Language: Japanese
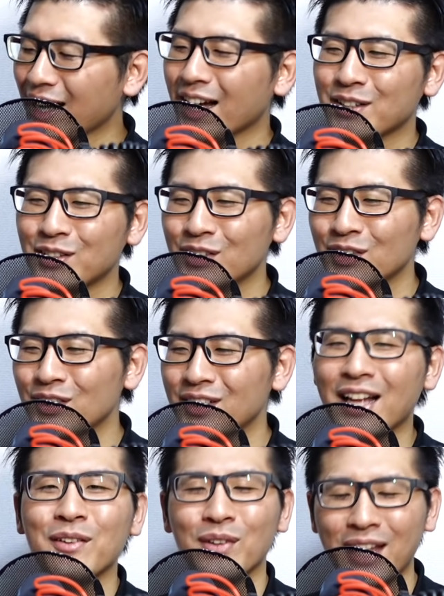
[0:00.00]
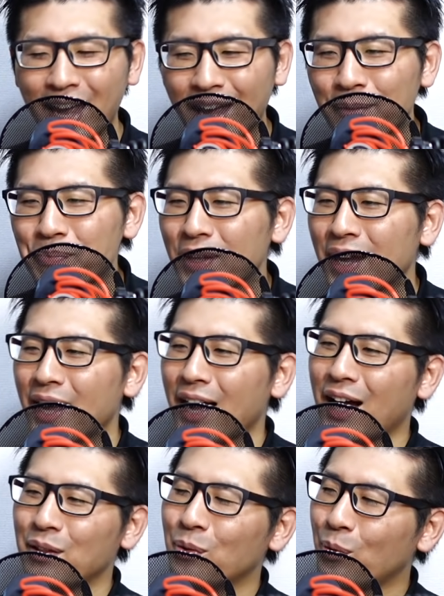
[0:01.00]
かくなので、
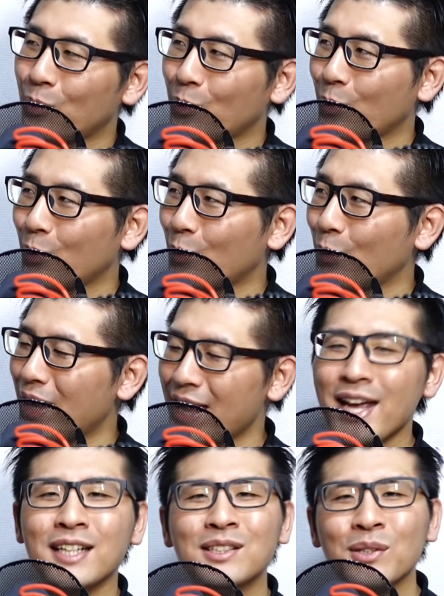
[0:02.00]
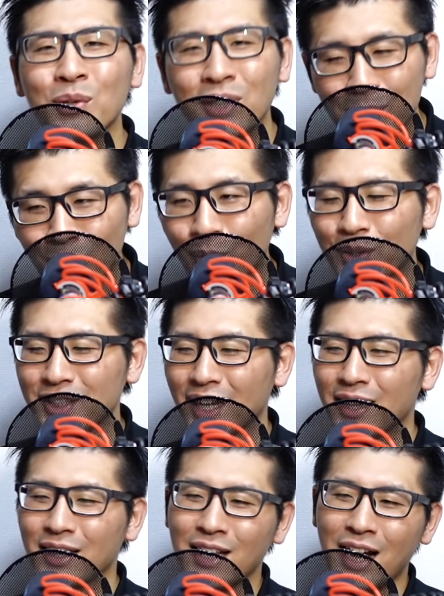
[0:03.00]
映像でも
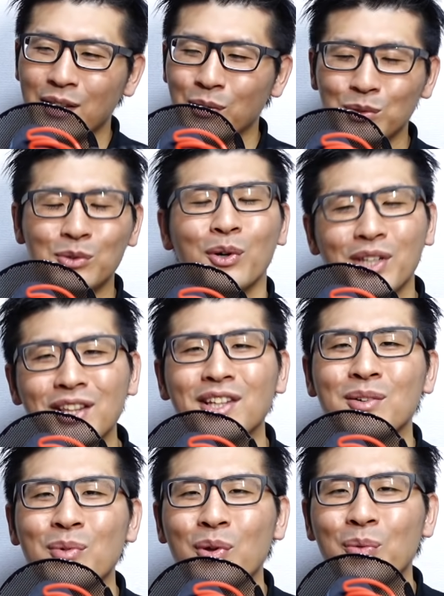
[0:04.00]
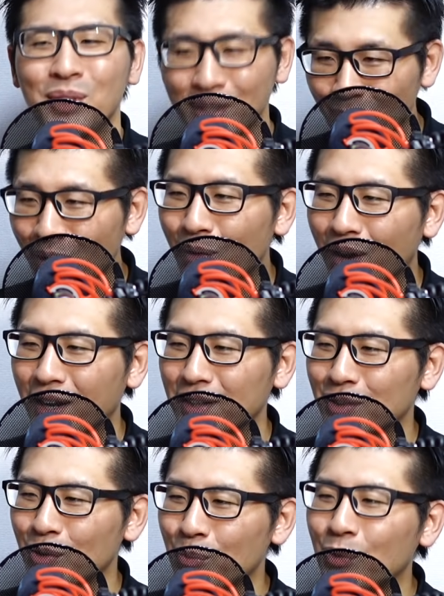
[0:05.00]
シャッターの動きっていうものを見てもらおうかな
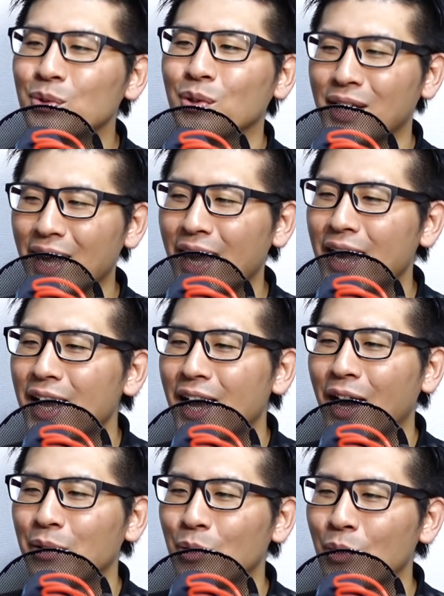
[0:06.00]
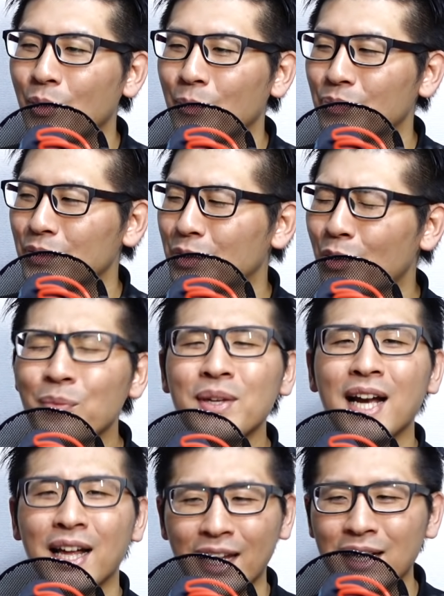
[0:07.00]
と思うので、
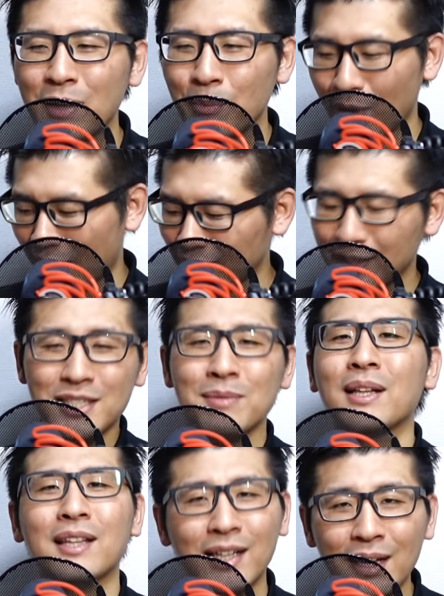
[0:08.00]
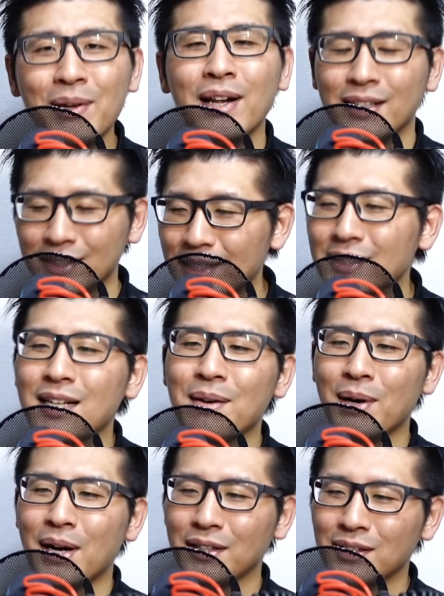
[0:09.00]
ゴミがねでも入ってしまったらダメなんで、センサー
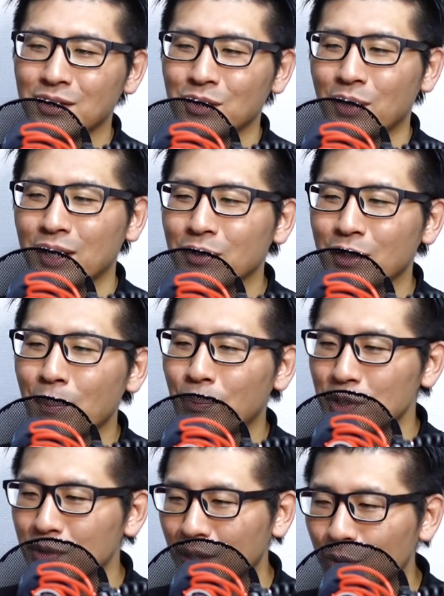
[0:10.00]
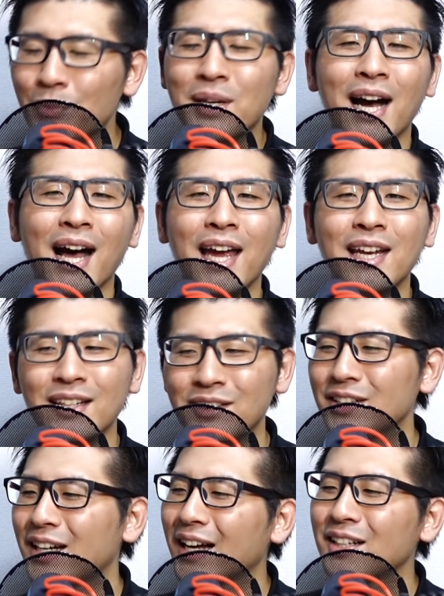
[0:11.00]
周りっていうのは。なのでちょっとね、ゴミが入りに
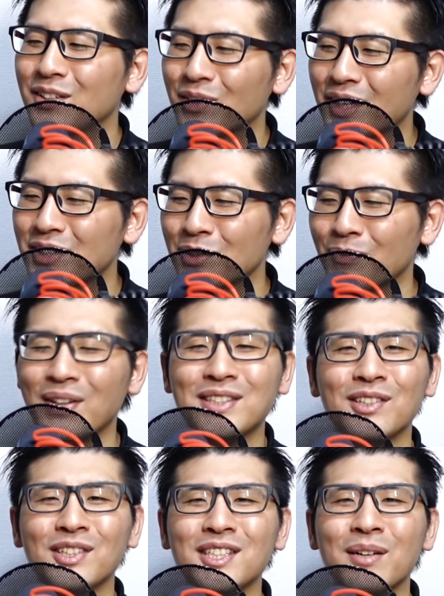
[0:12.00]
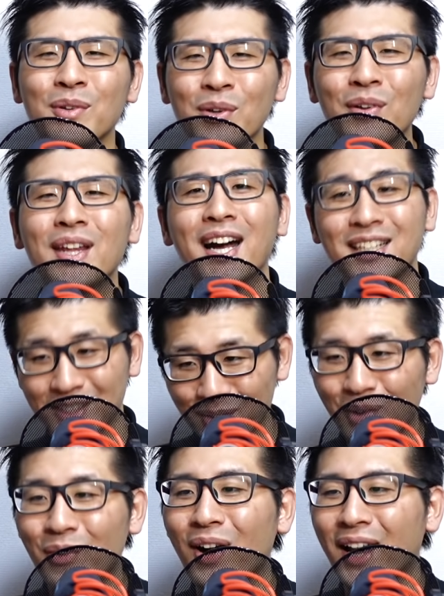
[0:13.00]
くい環境でちょっと別撮りしたものを流して
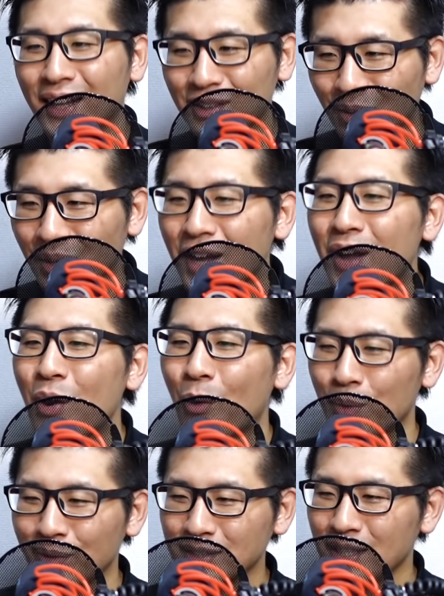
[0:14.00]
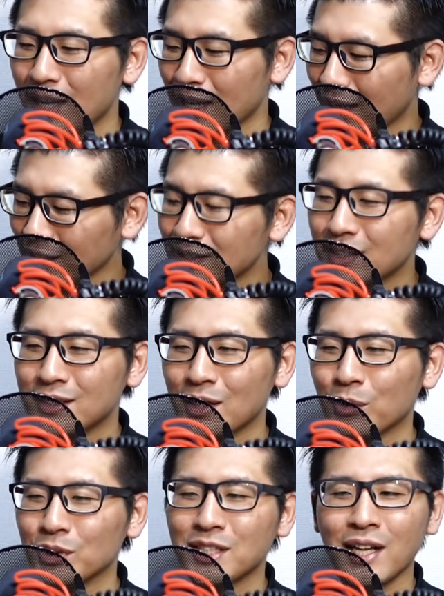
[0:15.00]
おこうかなと思います。かつですね、
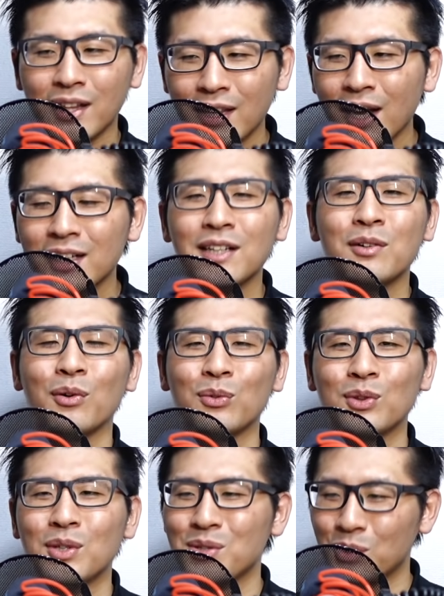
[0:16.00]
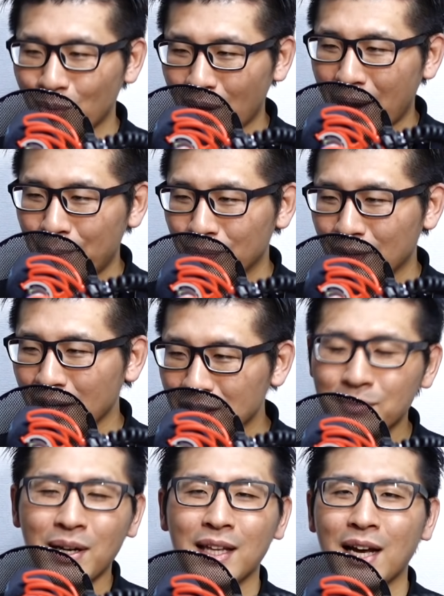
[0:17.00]
このシャッター機構っていうのはあ
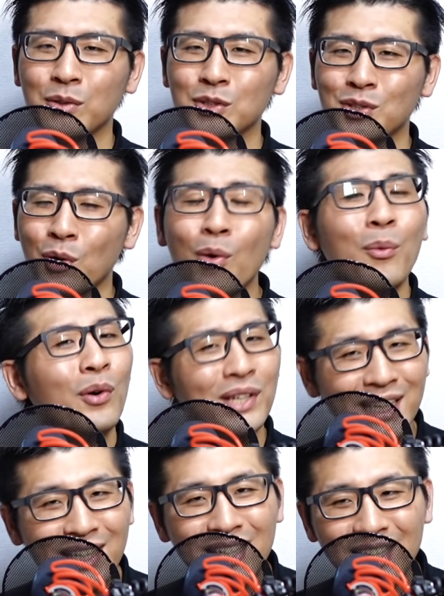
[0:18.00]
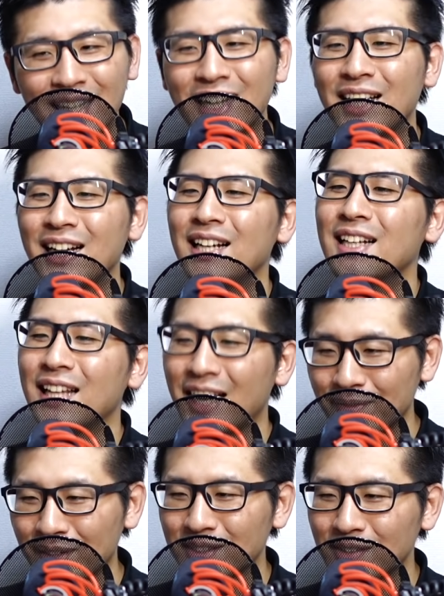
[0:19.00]
くまで消耗品にな
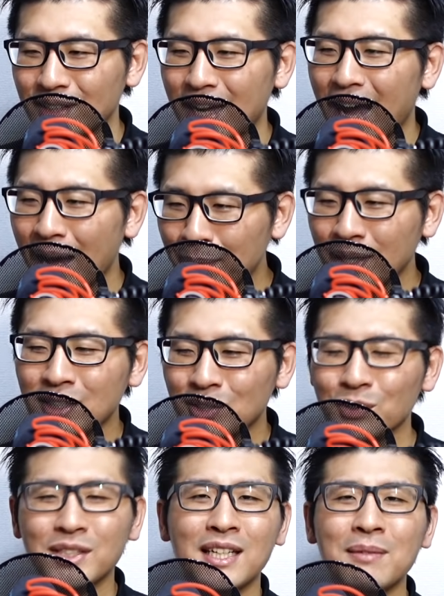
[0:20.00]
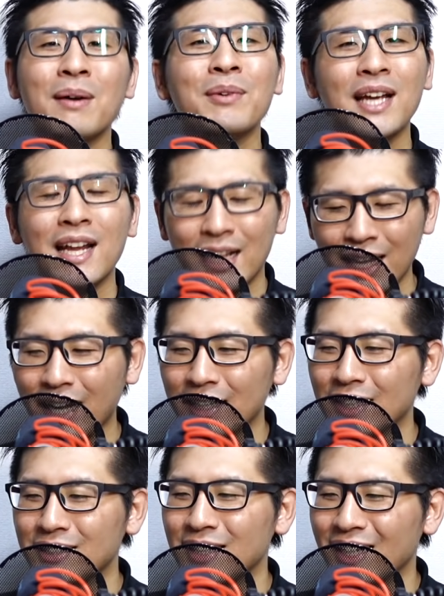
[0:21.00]
りますので、あまり正直今みたいなね
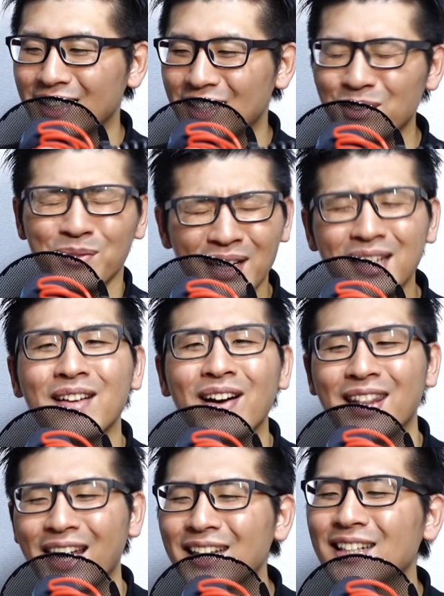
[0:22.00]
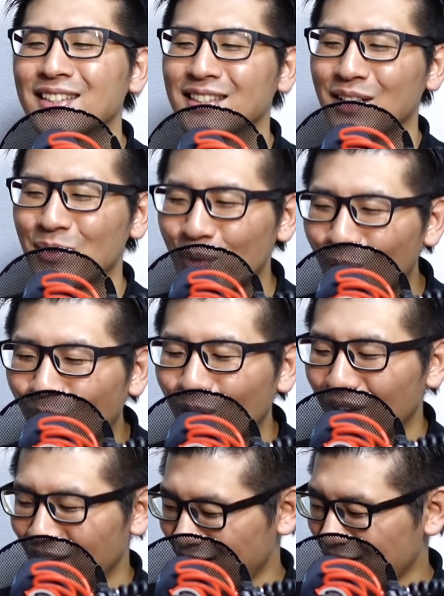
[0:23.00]
形で切るべきではないんですけども、
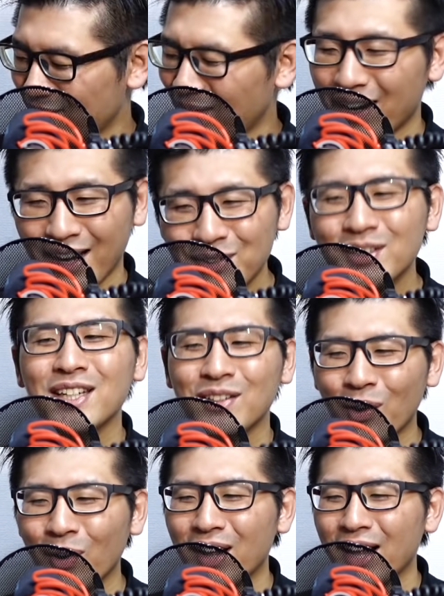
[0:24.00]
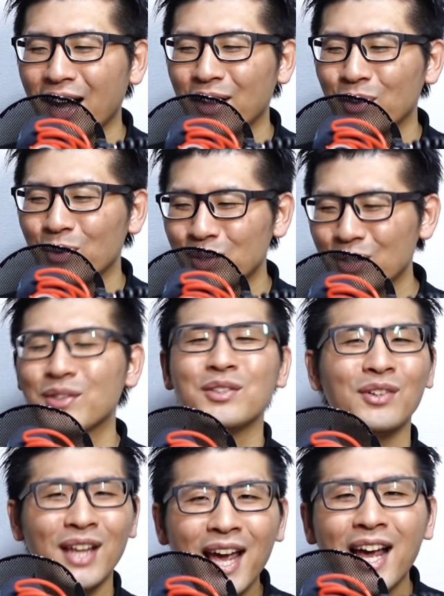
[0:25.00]
レフ機の魅力
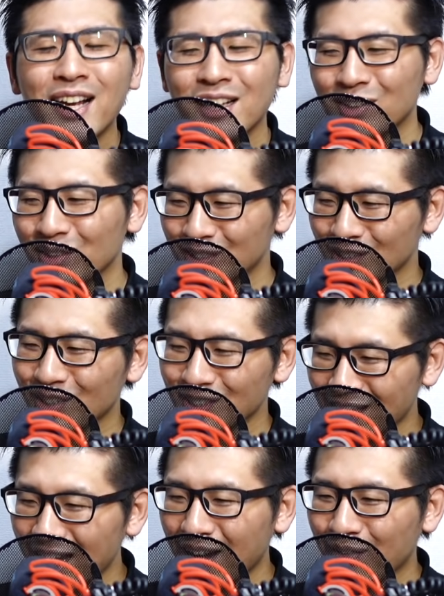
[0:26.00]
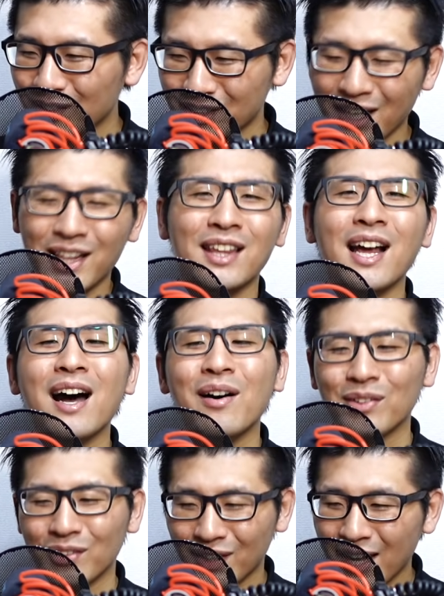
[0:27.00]
のね一つとして、このシャッター
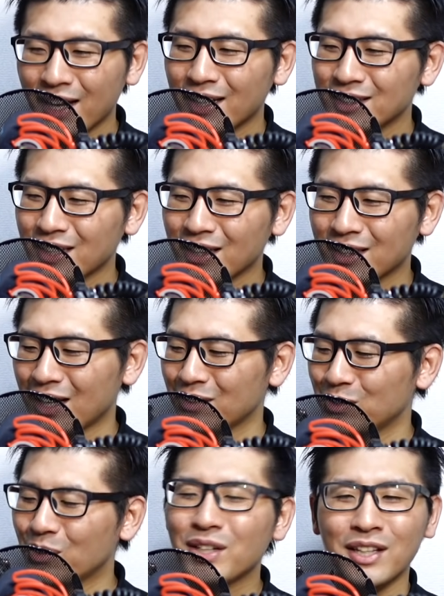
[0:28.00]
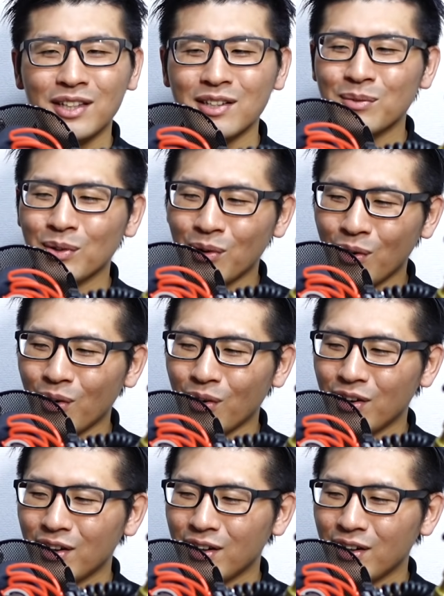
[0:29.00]
音とねシャッターの動きっていうものを